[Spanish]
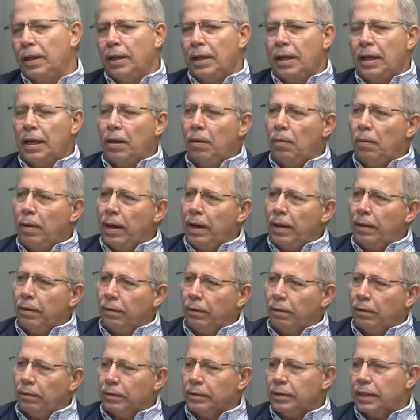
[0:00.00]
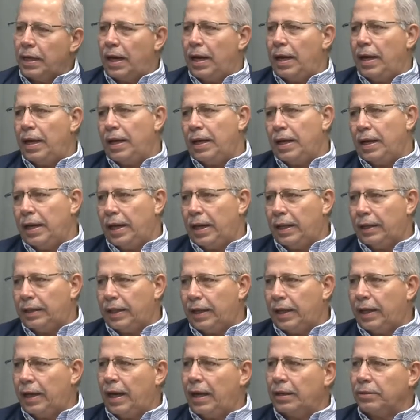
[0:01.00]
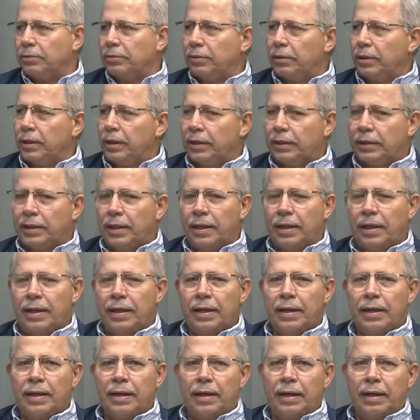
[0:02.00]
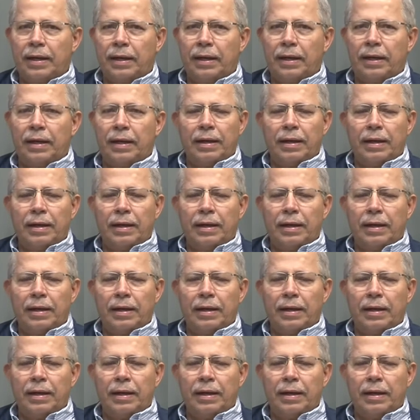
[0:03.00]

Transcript: y luego ya en este caso, este,